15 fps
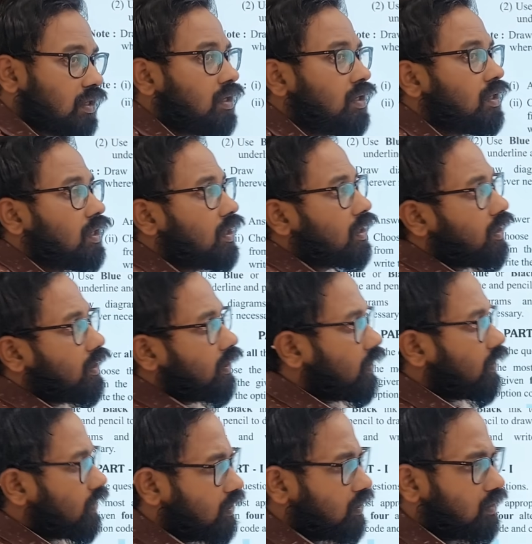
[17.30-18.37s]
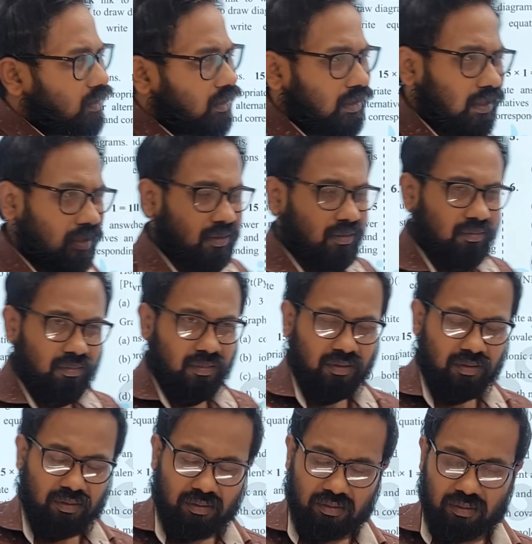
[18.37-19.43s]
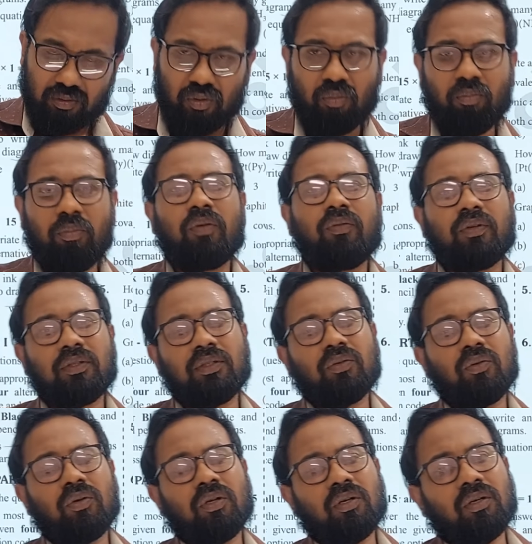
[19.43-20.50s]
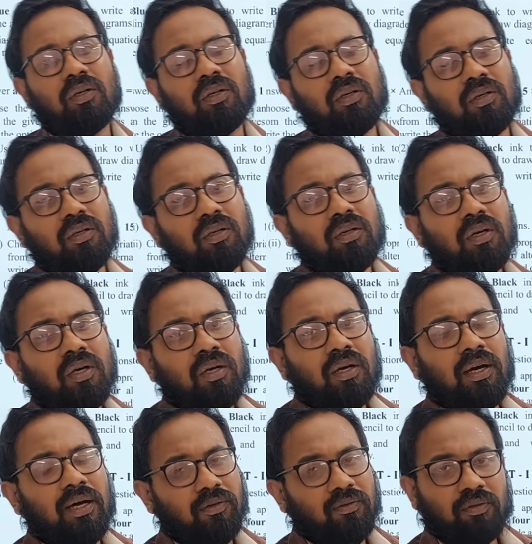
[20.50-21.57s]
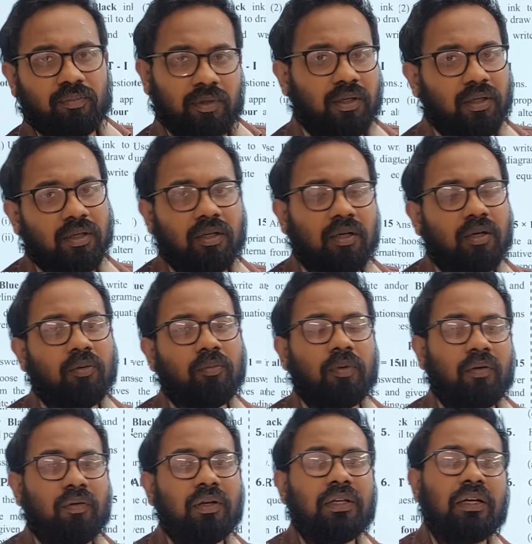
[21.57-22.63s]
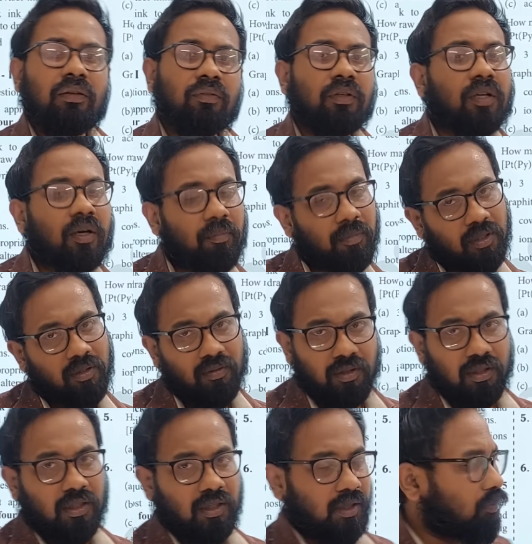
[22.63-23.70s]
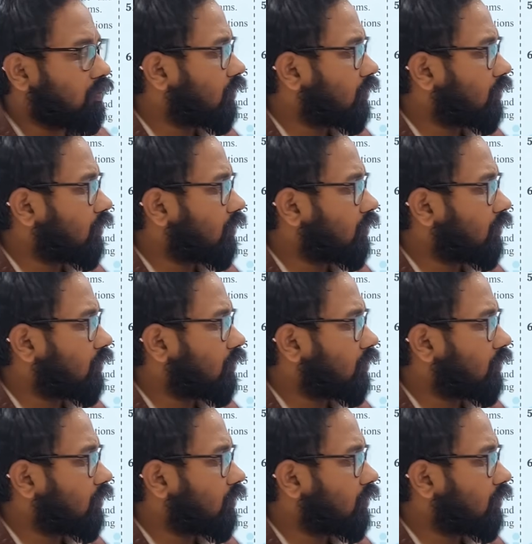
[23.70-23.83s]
தான் ஏன்னா நீங்கள் ரொம்ப வந்து ஒரு அறுபது மார்க் எடுக்கலனாலும் பரவாயில்ல எழுபதுக்கு ஐம்பதாவது எடுக்க ட்ரை